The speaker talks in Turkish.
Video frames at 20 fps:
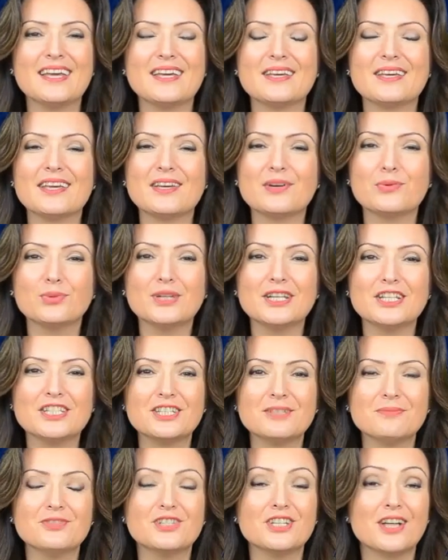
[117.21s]
e,
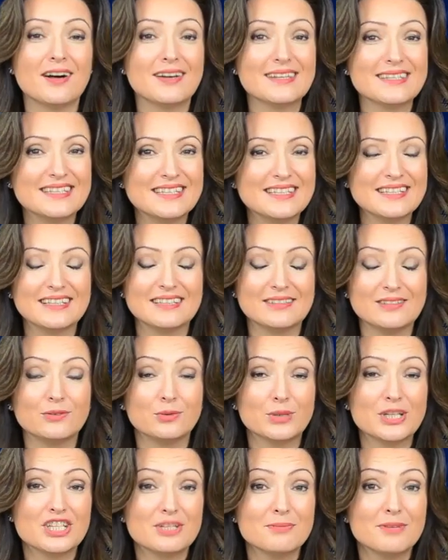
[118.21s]
ulaşım cihazları,
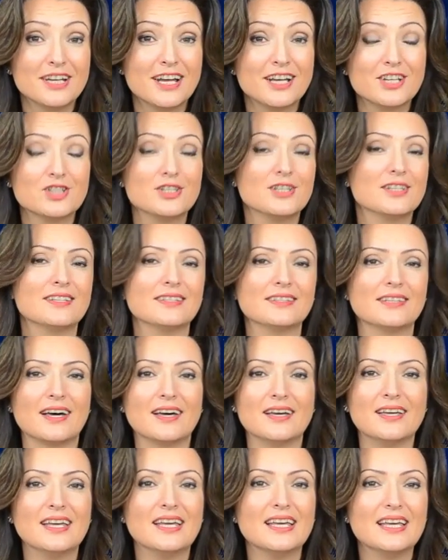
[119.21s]
ulaşım
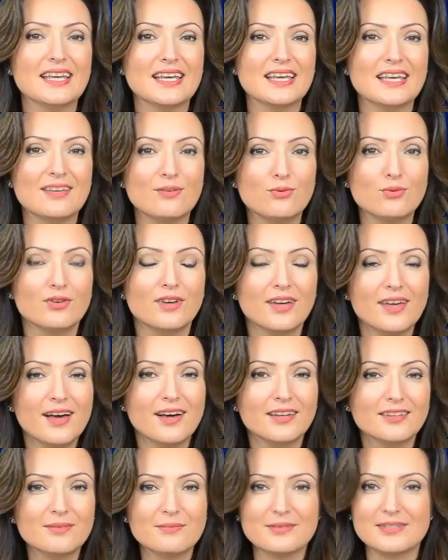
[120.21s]
araçlarında e, günlük
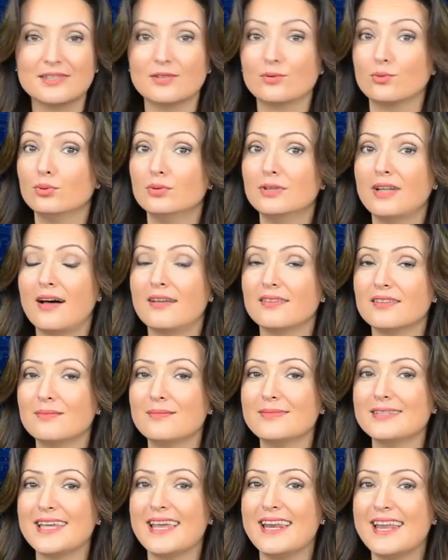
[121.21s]
hayatımızda
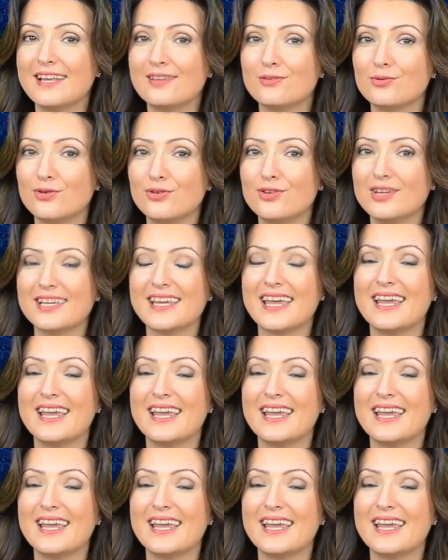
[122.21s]
kullandığımız elektronik,